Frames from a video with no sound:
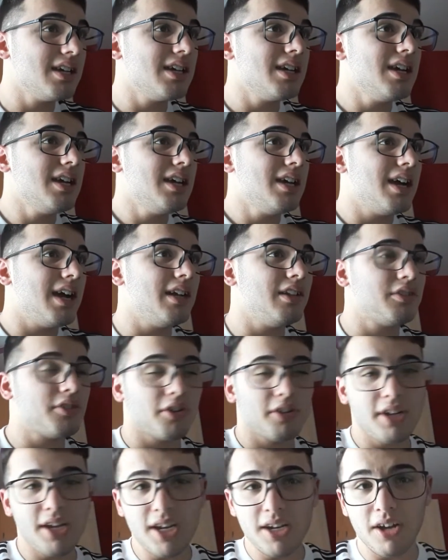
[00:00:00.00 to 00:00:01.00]
e il
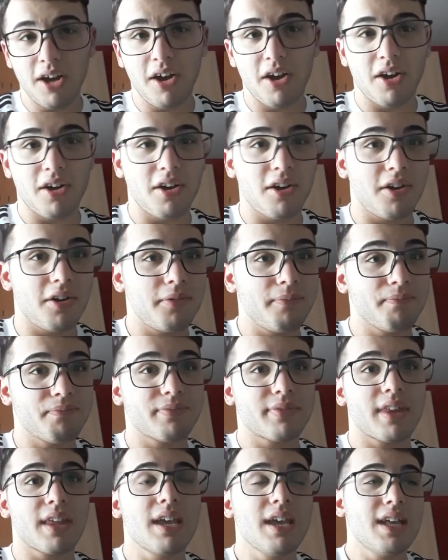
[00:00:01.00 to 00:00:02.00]
Torino
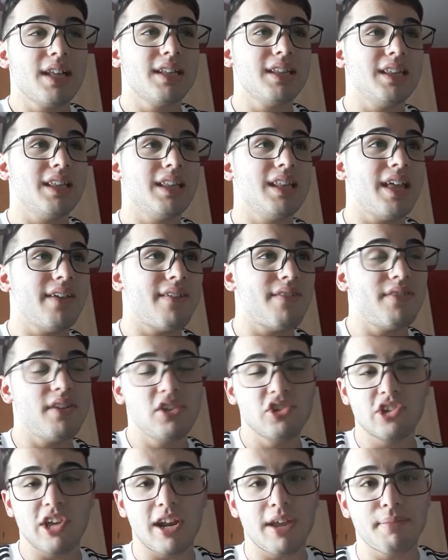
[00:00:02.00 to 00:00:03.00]
deve
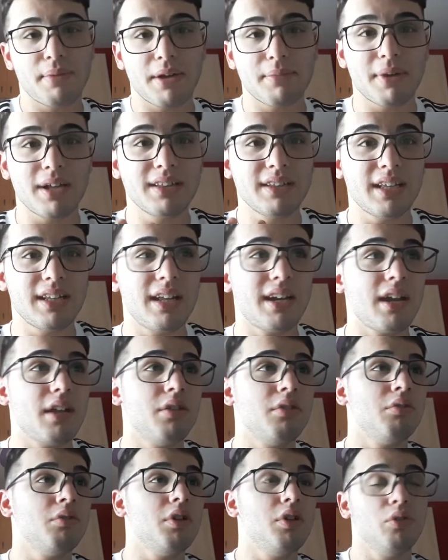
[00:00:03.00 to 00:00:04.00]
vincere per mantenere
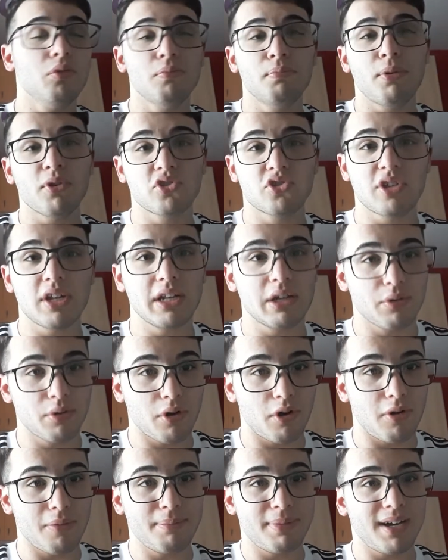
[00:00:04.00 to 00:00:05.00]
in, in un posto in
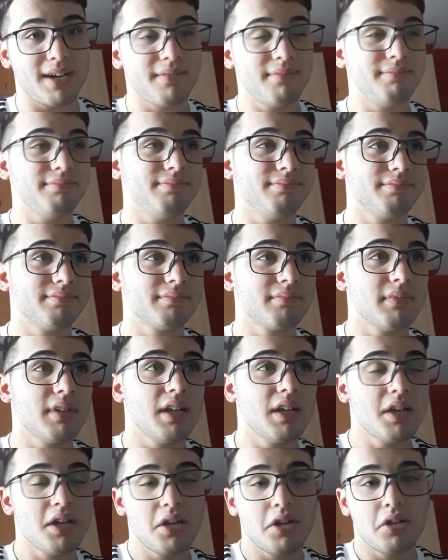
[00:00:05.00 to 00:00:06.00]
Europa.
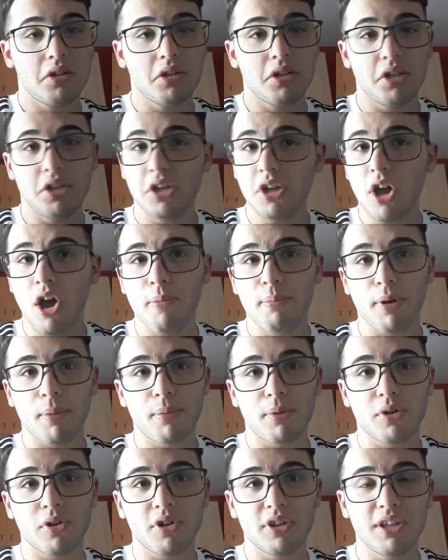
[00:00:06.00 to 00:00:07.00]
Io
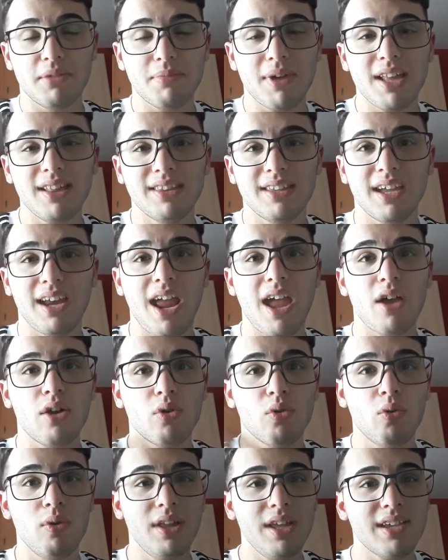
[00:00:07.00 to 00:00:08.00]
propongo di mettere
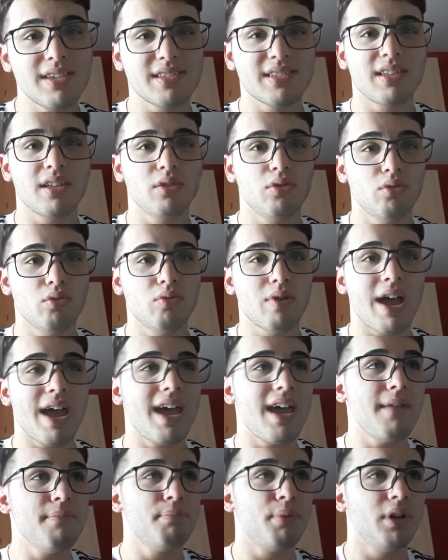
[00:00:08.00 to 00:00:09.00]
un X2,
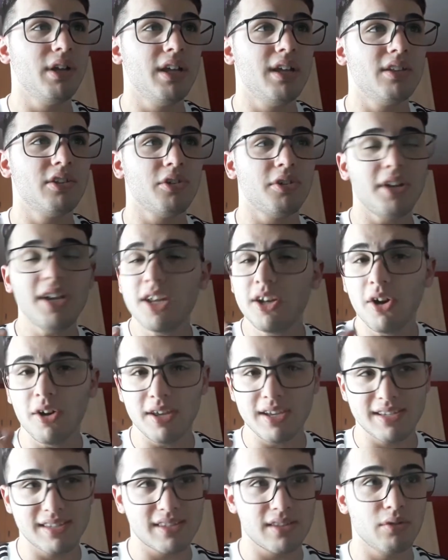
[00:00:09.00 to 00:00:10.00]
Empoli-Torino
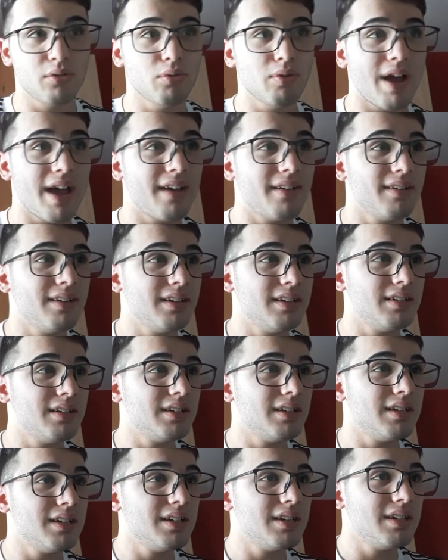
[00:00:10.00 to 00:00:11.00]
X2.
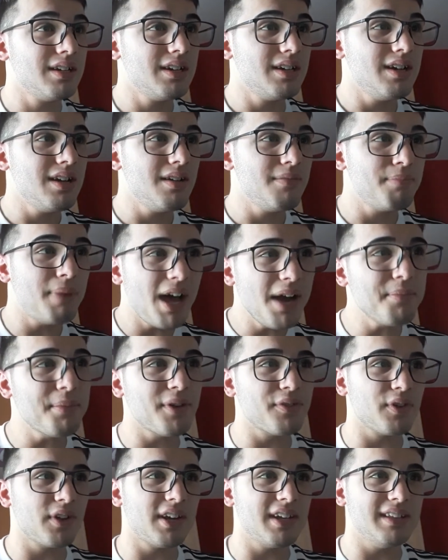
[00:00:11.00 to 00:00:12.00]

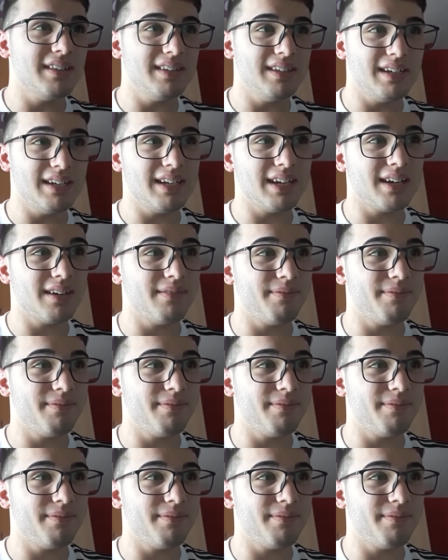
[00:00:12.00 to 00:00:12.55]
Parma-Fiorentina.